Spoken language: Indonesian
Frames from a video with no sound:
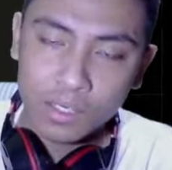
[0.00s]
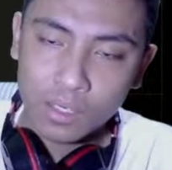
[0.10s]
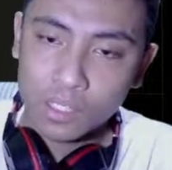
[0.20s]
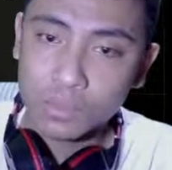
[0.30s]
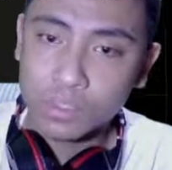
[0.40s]

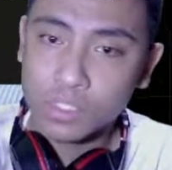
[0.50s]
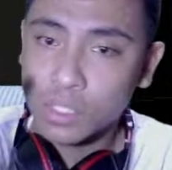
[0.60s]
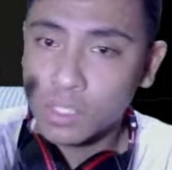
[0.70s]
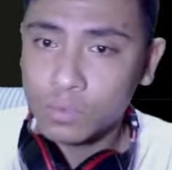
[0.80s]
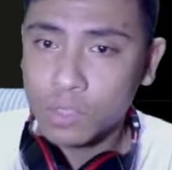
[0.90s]
langsung
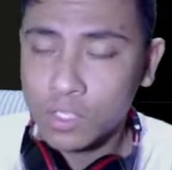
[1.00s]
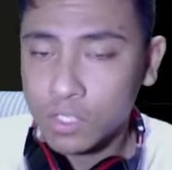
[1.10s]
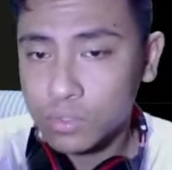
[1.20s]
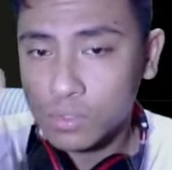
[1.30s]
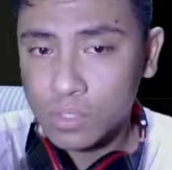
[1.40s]
skill
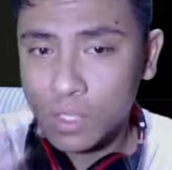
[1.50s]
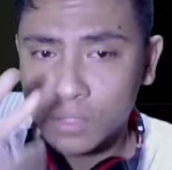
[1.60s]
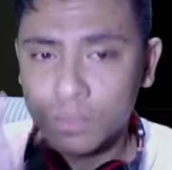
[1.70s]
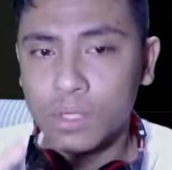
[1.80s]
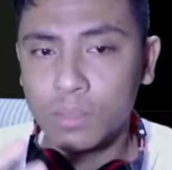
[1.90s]
duanya juga
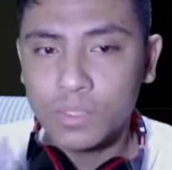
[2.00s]
itu nggak